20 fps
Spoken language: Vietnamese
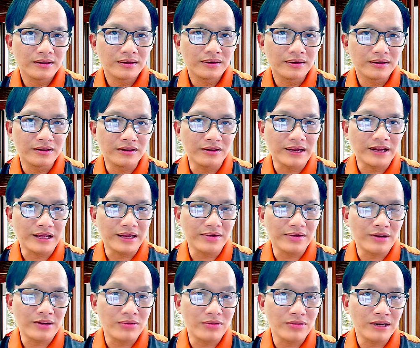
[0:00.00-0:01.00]
nó lại
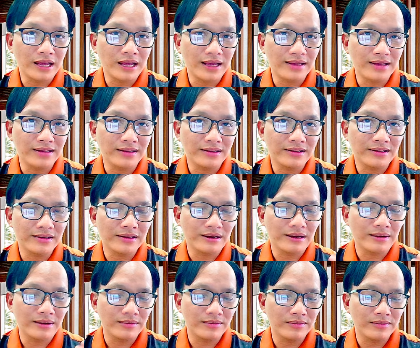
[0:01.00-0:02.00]
lâu lâu nó lại tức
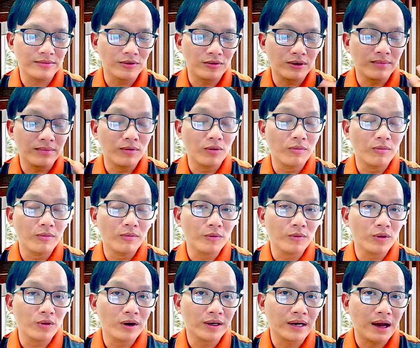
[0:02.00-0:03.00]
là một là mua mình
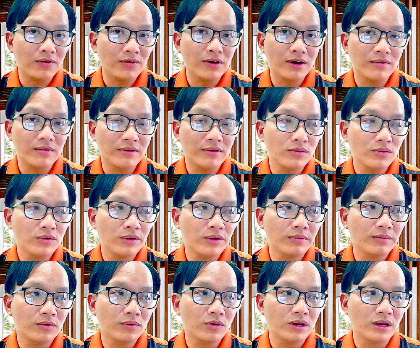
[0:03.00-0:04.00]
mua lần đầu phải không ví dụ như
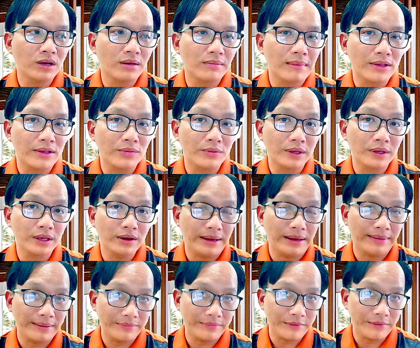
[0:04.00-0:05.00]
mua là 30 triệu
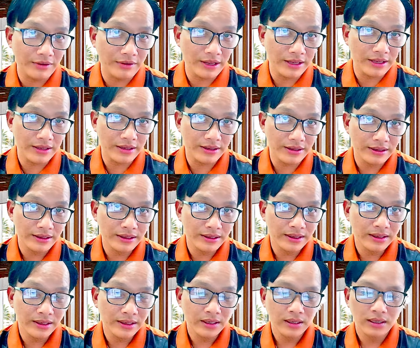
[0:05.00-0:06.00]
25 triệu đi
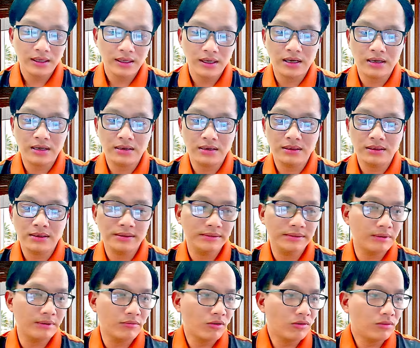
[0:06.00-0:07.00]
đó thì
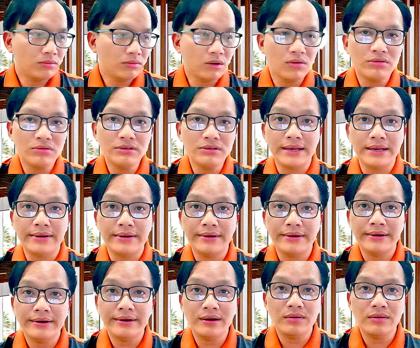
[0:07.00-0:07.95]
mai mốt đâu có xài nữa đâu,